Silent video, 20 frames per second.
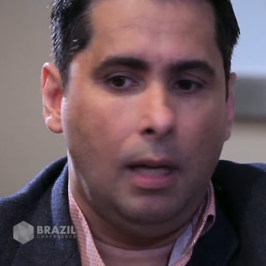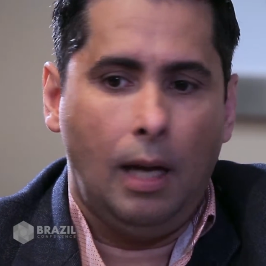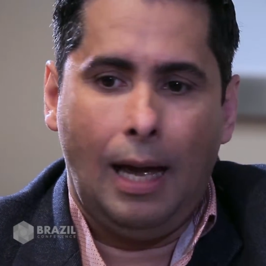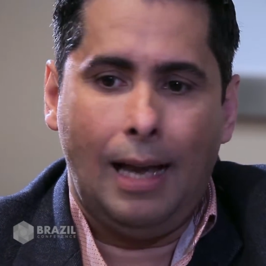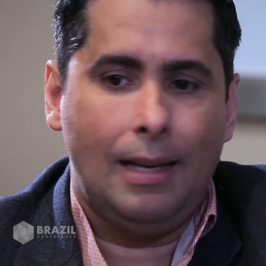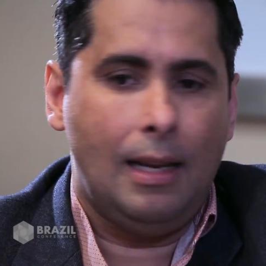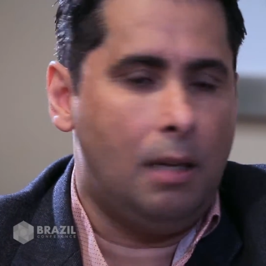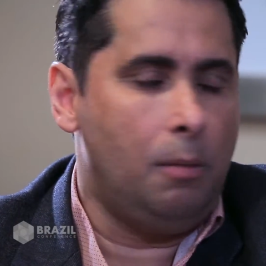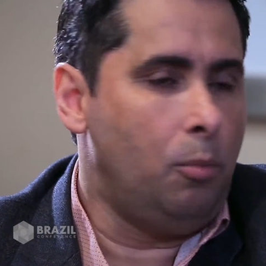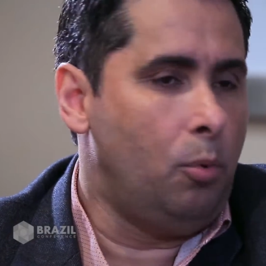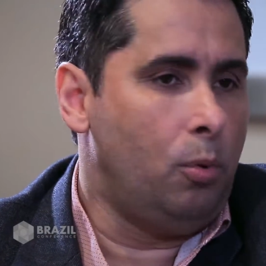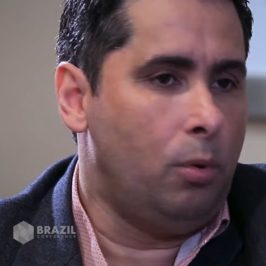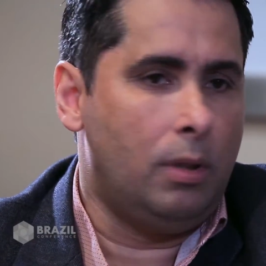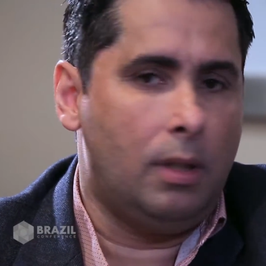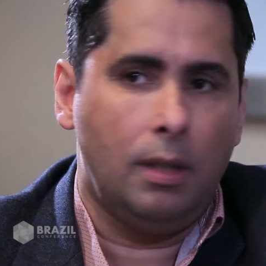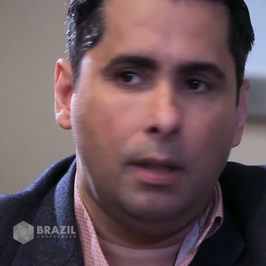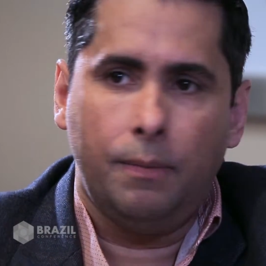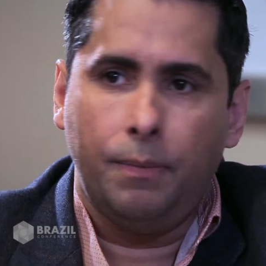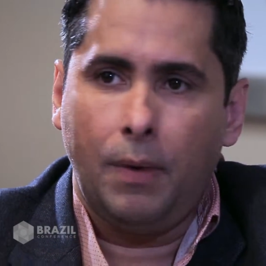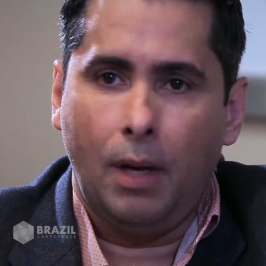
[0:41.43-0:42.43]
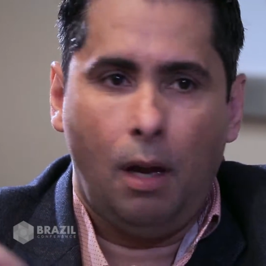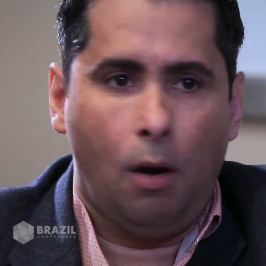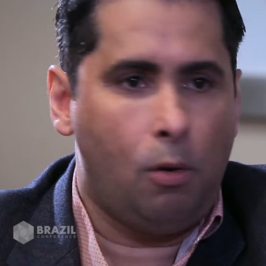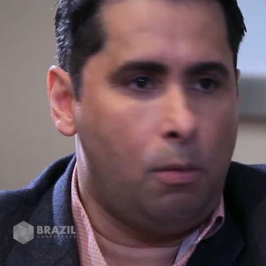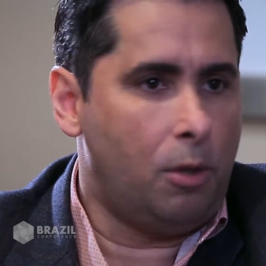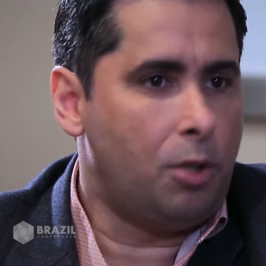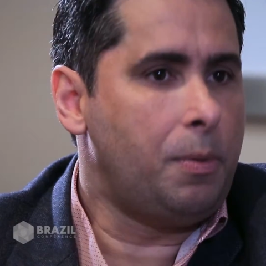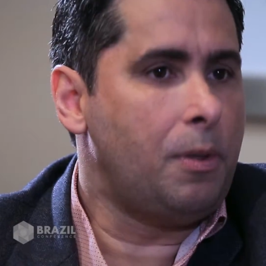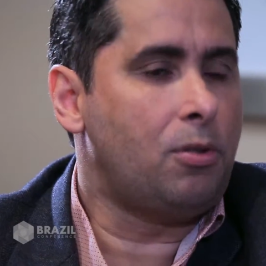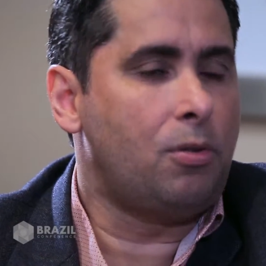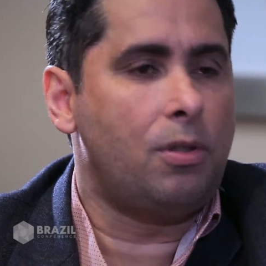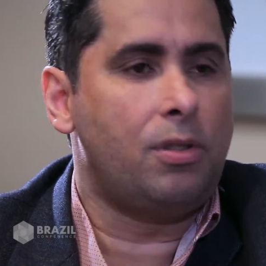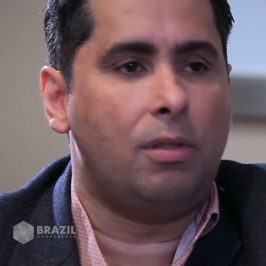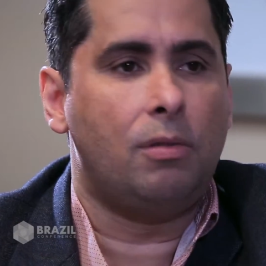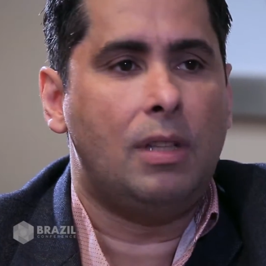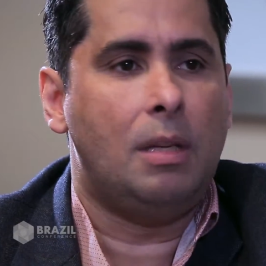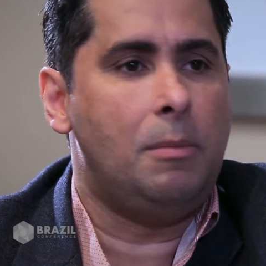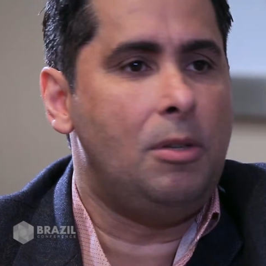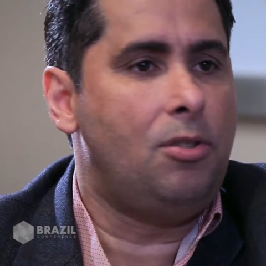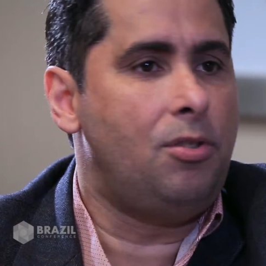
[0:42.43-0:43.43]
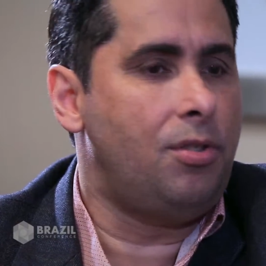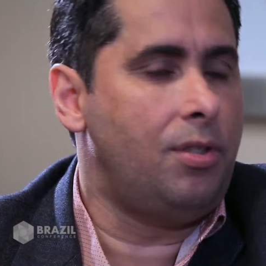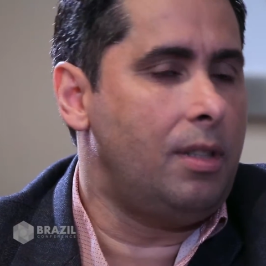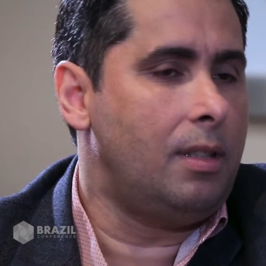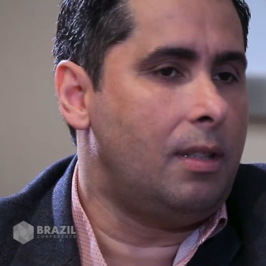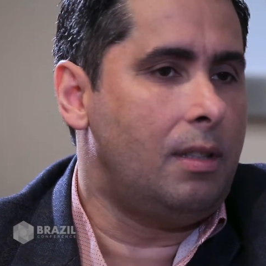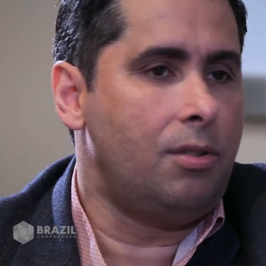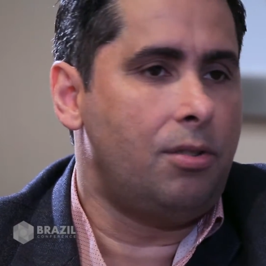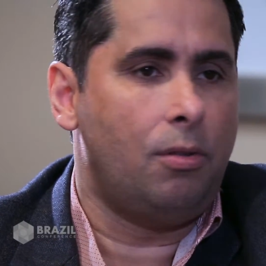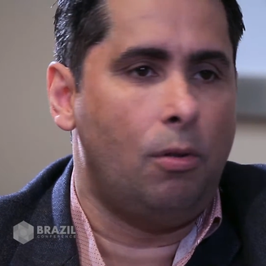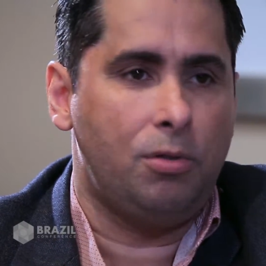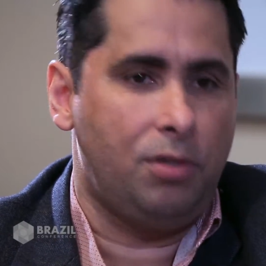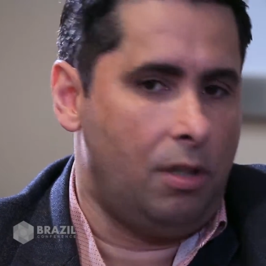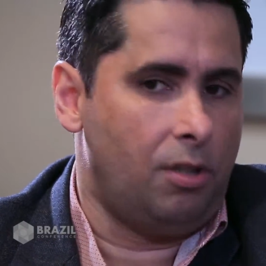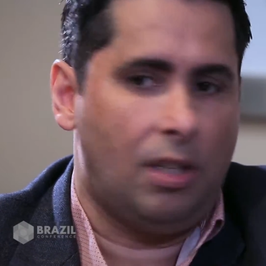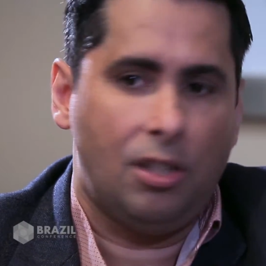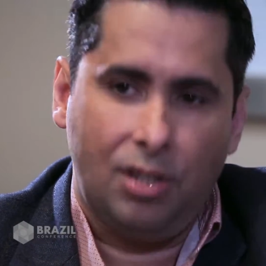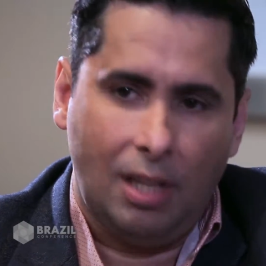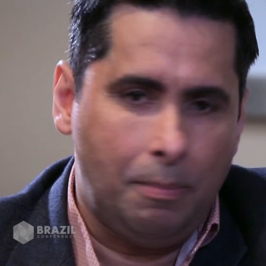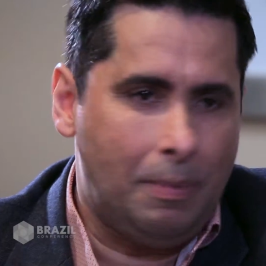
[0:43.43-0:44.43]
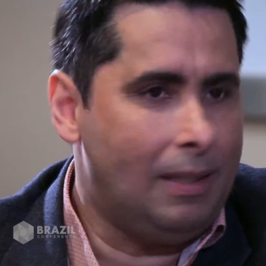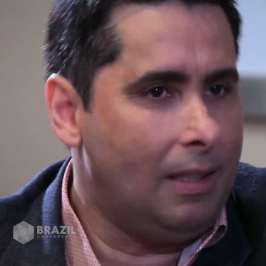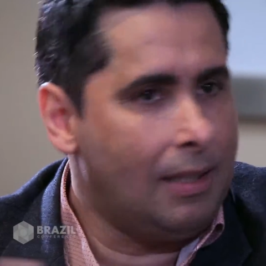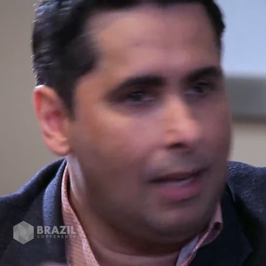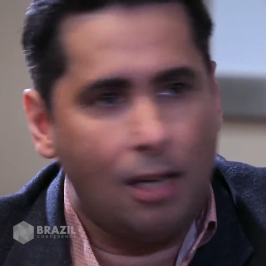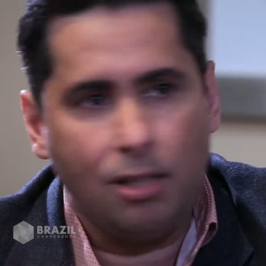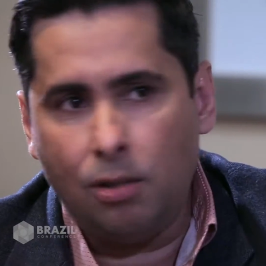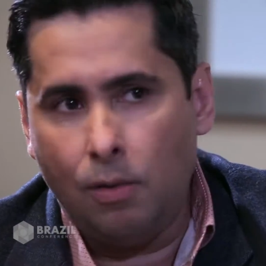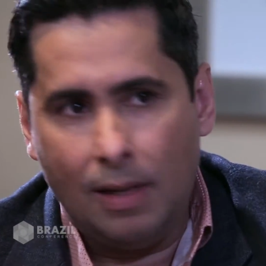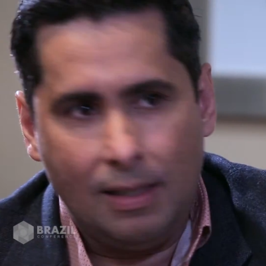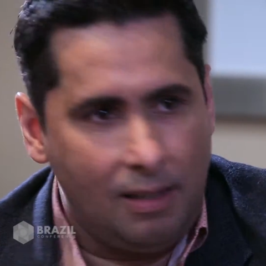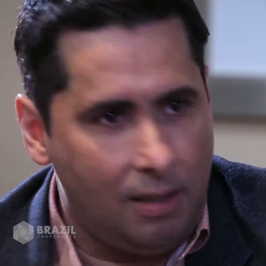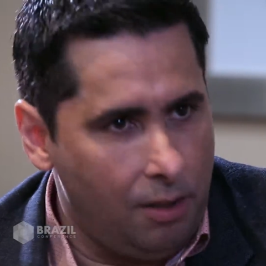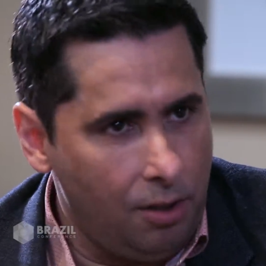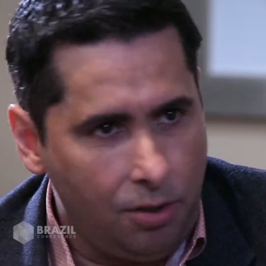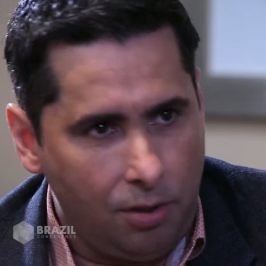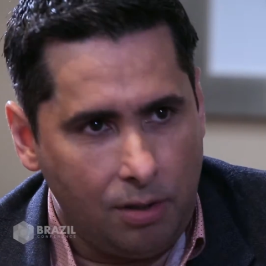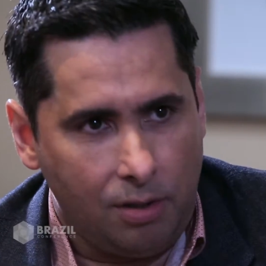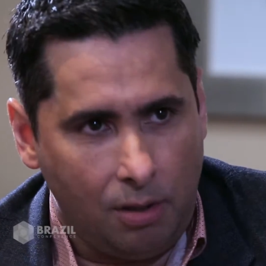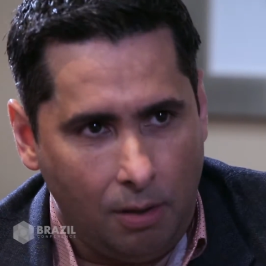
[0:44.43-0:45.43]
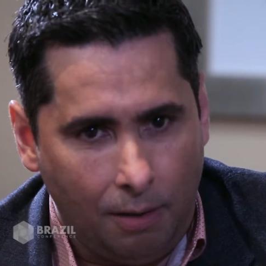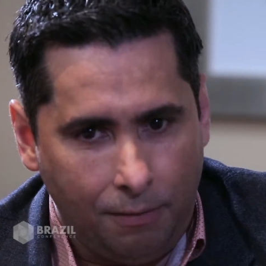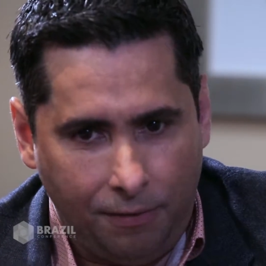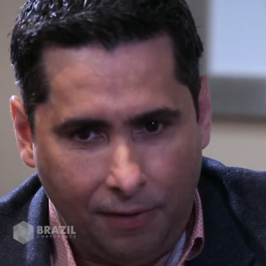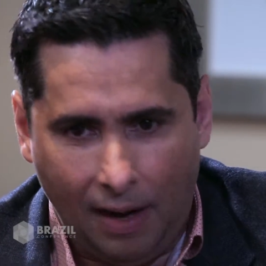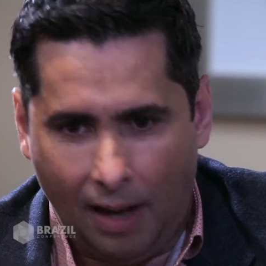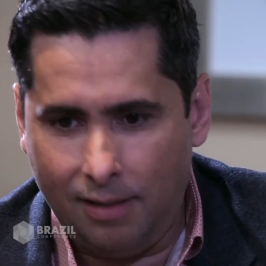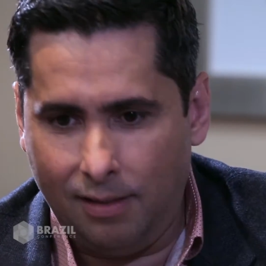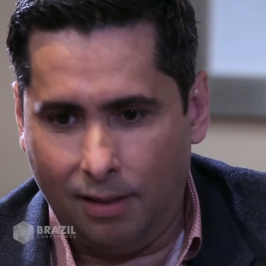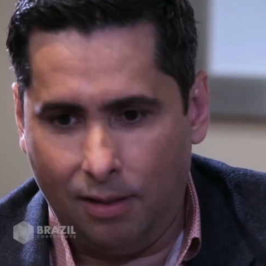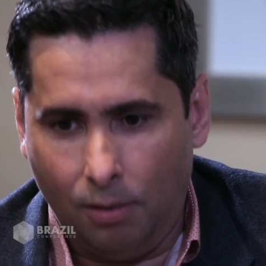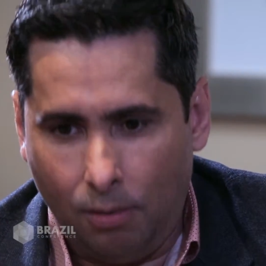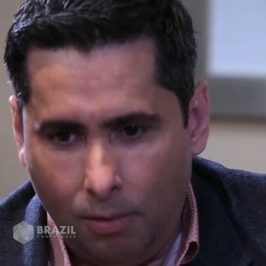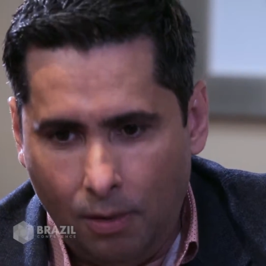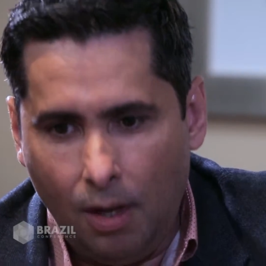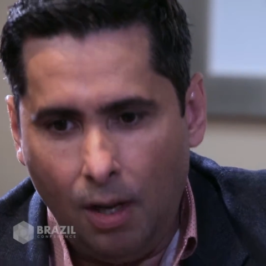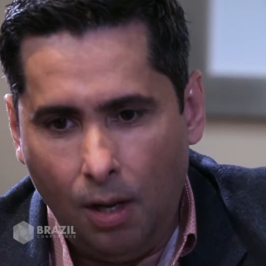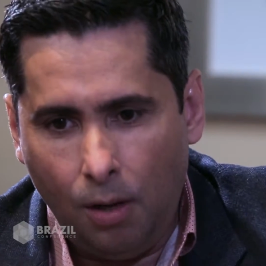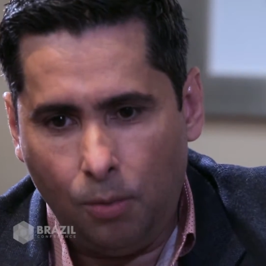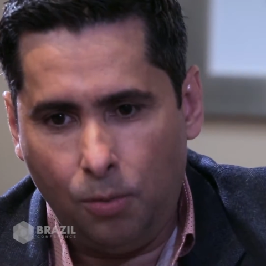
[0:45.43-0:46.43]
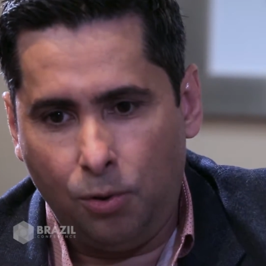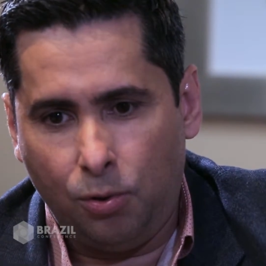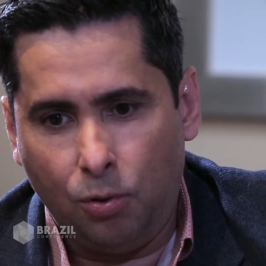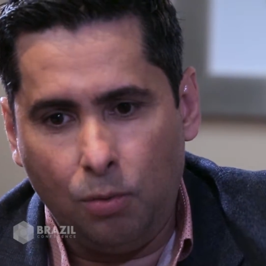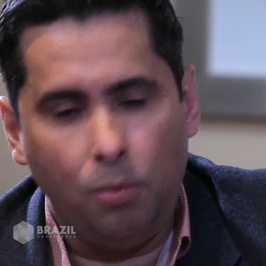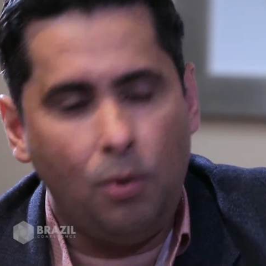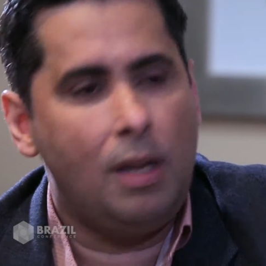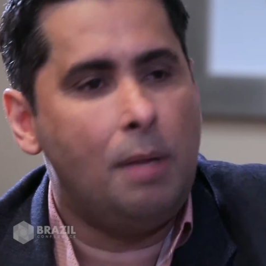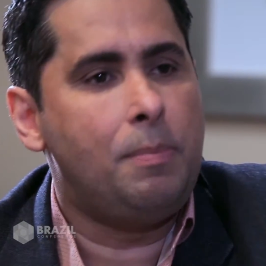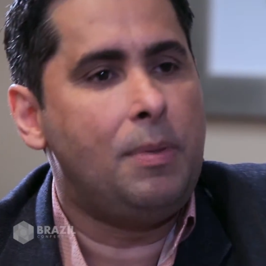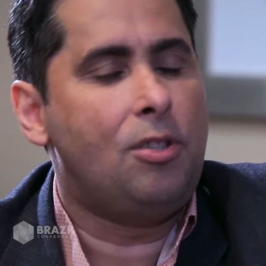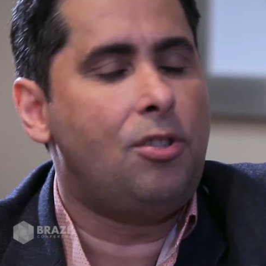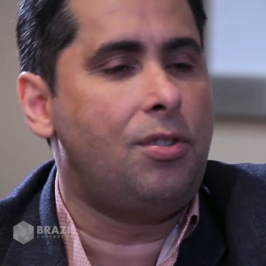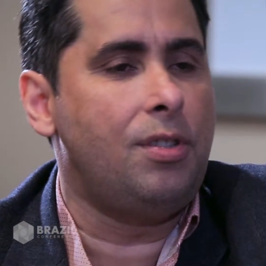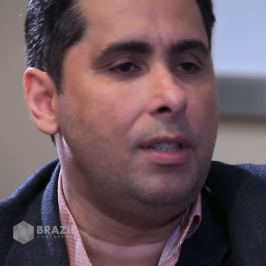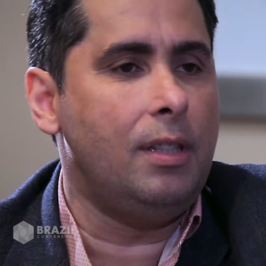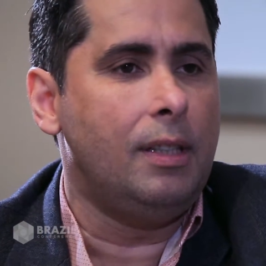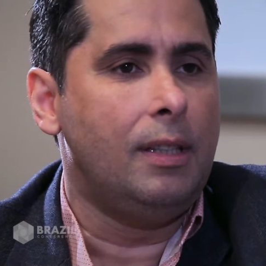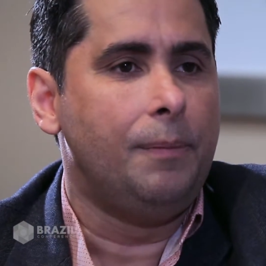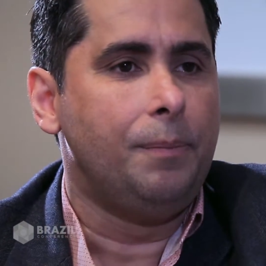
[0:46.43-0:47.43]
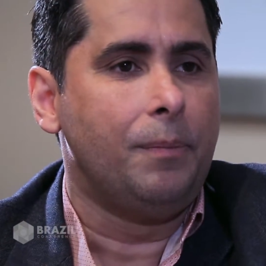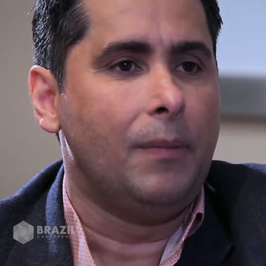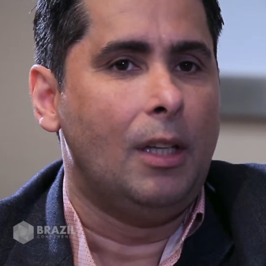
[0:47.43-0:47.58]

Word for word: a lei muda, algumas pessoas são demitidas, ou seja, a estabilidade não existe, isso é uma frase que eu costumo repetir.